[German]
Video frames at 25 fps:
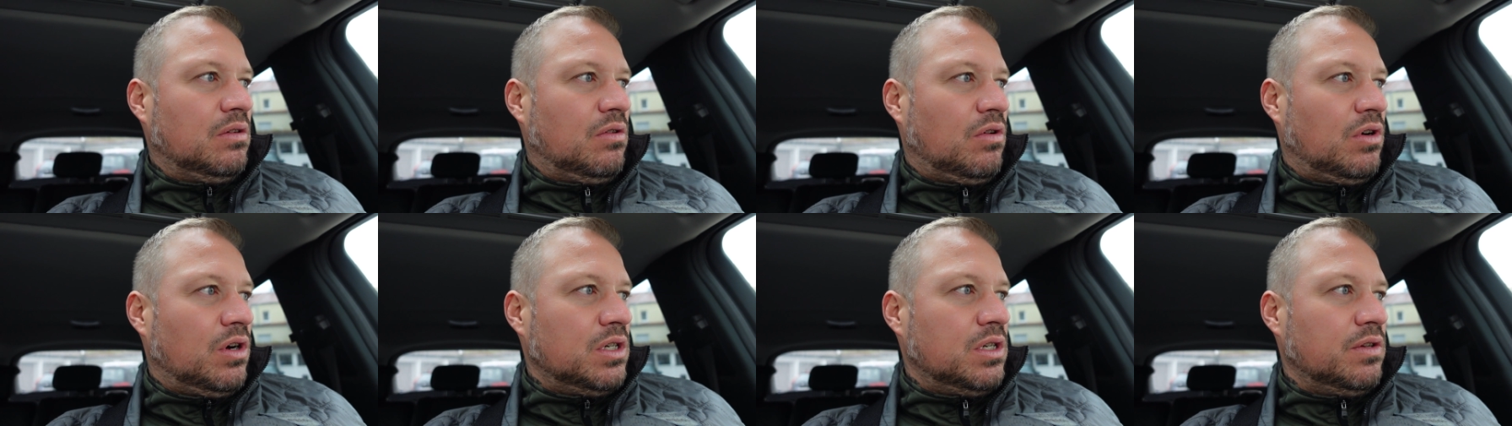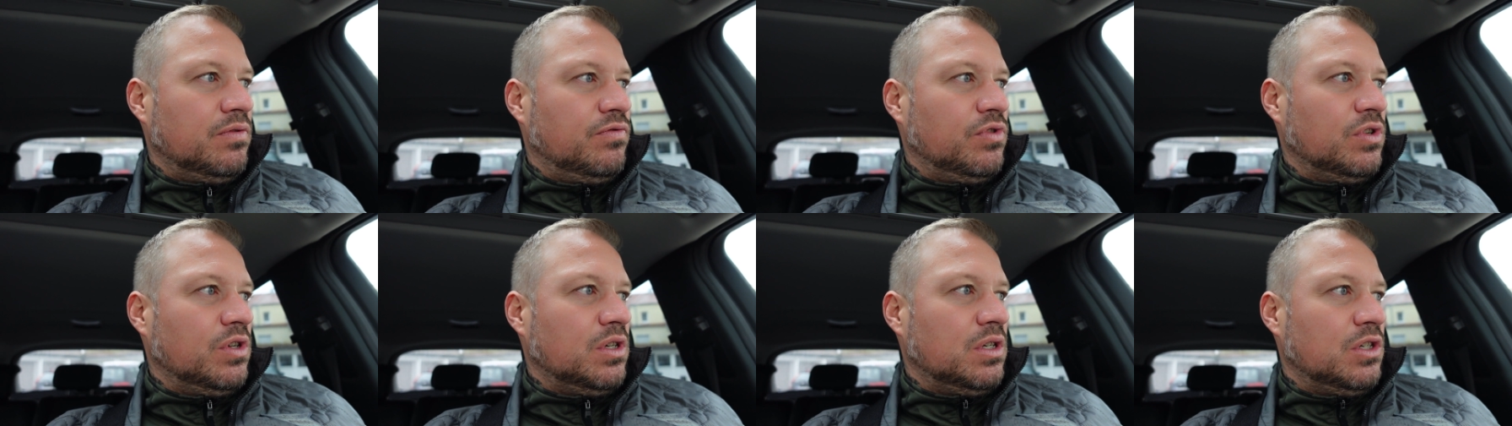
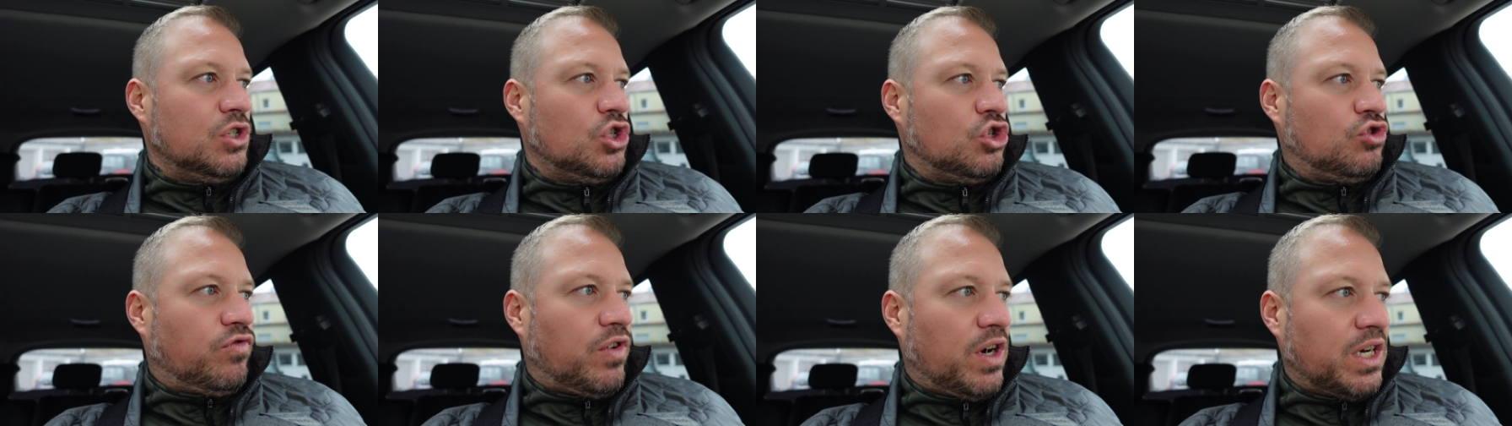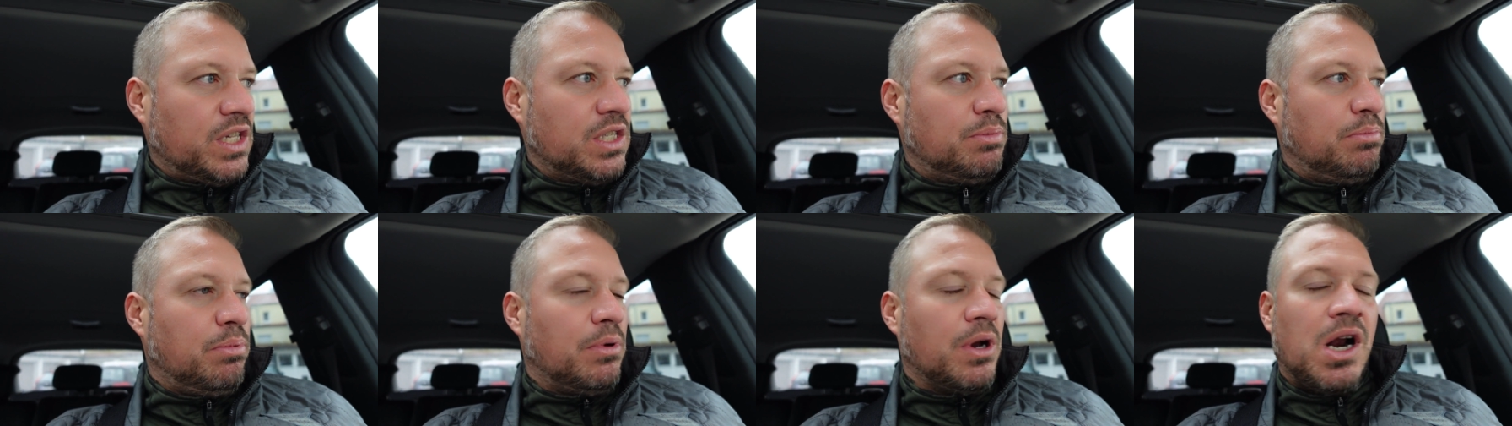heute wird ein
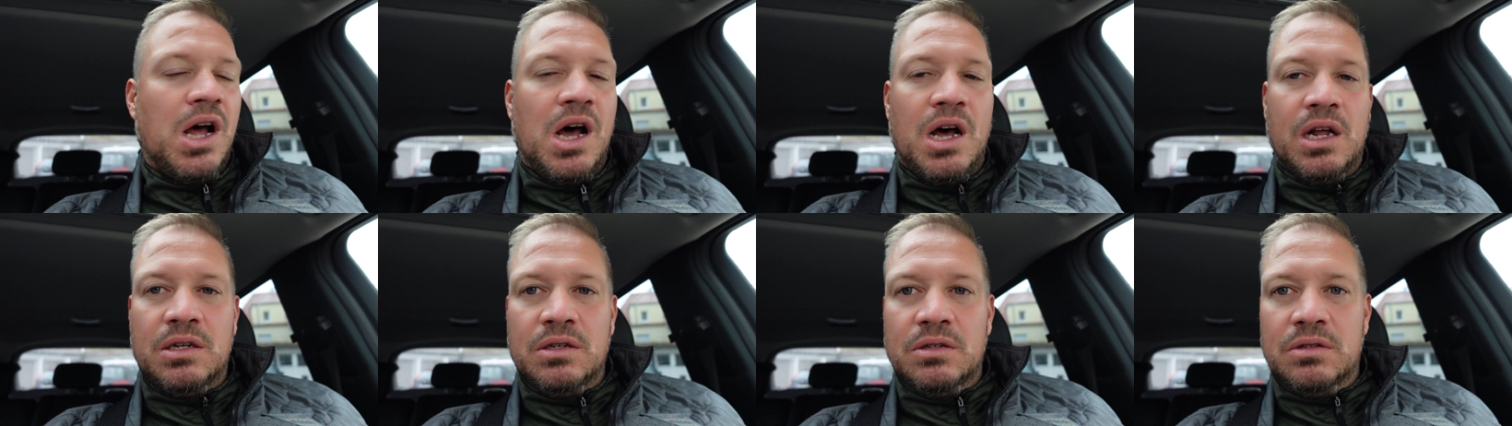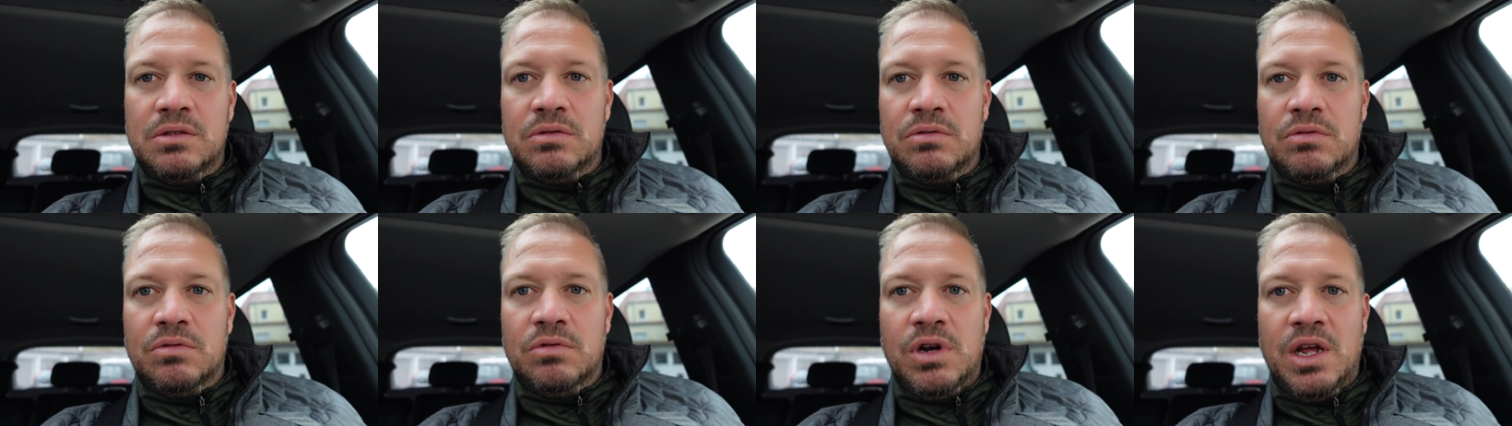
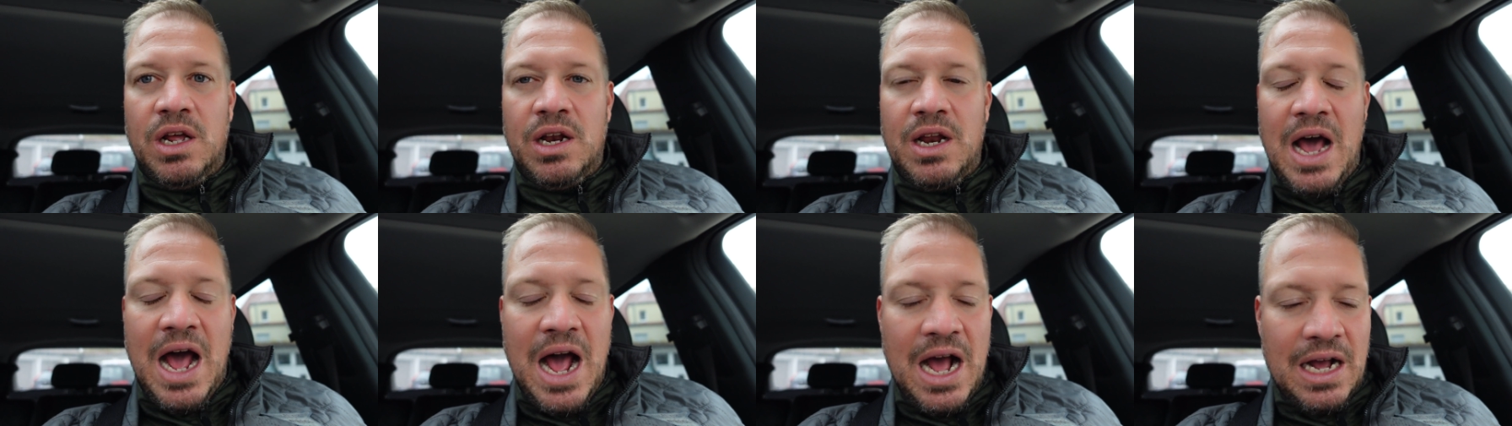Schweinsbraten oder eine